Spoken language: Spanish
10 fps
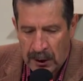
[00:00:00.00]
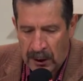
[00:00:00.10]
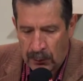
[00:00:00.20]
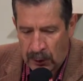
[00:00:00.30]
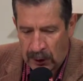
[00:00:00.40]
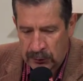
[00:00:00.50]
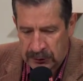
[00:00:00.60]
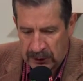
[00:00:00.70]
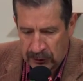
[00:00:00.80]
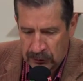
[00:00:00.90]
abogados
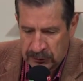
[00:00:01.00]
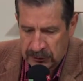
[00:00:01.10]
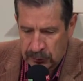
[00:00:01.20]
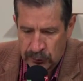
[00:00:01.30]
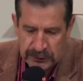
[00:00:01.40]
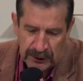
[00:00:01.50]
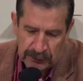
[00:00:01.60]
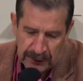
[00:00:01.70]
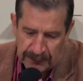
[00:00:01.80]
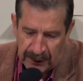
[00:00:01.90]
quienes nos escuchan, o
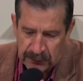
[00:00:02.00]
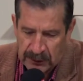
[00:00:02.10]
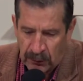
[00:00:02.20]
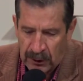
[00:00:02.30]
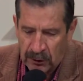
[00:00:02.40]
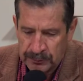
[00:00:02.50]
también los abogados,